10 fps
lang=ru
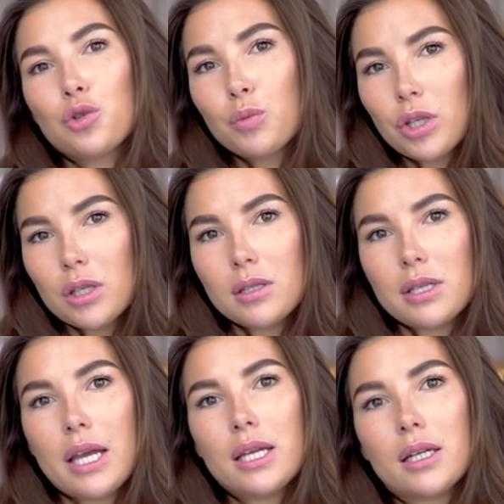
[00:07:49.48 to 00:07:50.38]
очень многие
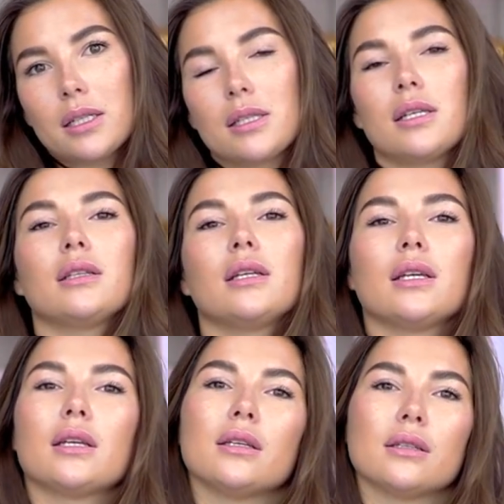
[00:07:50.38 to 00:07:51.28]
дизайнеры
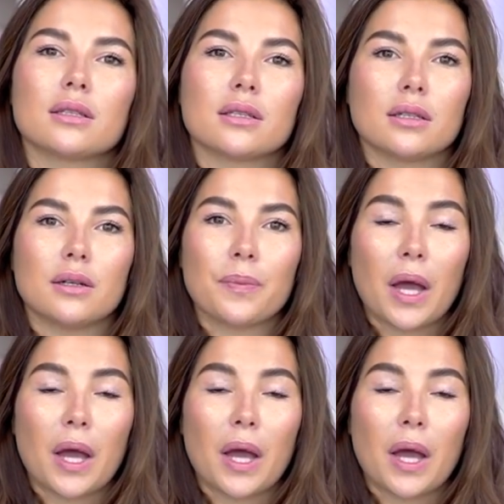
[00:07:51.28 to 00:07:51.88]
сделали из а,